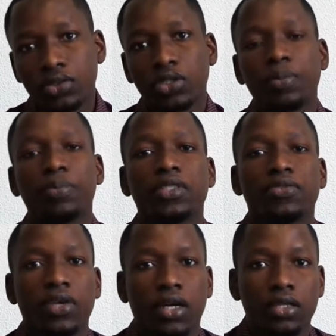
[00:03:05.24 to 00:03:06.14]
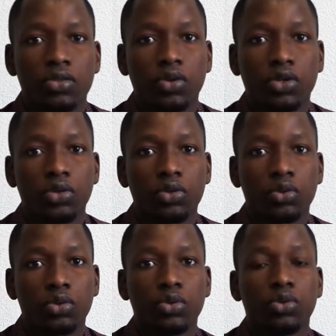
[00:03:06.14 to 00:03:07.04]
ce qui peut se faire, donc
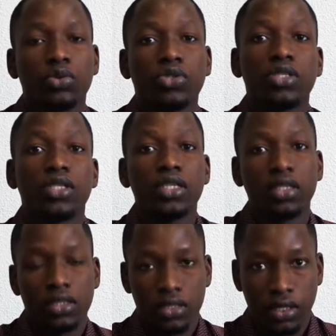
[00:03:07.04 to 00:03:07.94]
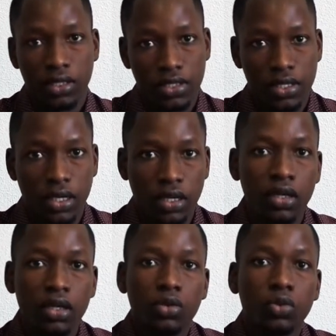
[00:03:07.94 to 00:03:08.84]
euh, si tu as des
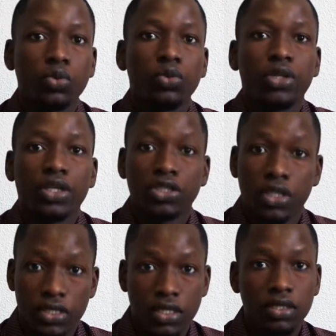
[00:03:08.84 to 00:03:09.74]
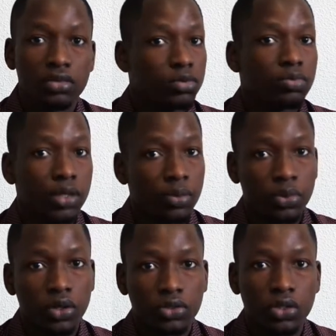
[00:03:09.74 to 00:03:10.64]
serres ou des châssis, peu
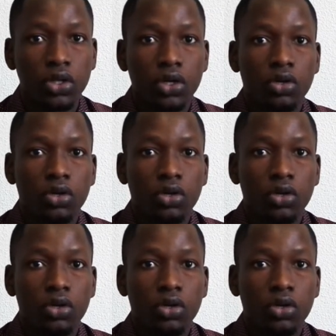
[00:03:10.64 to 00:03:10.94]
importe,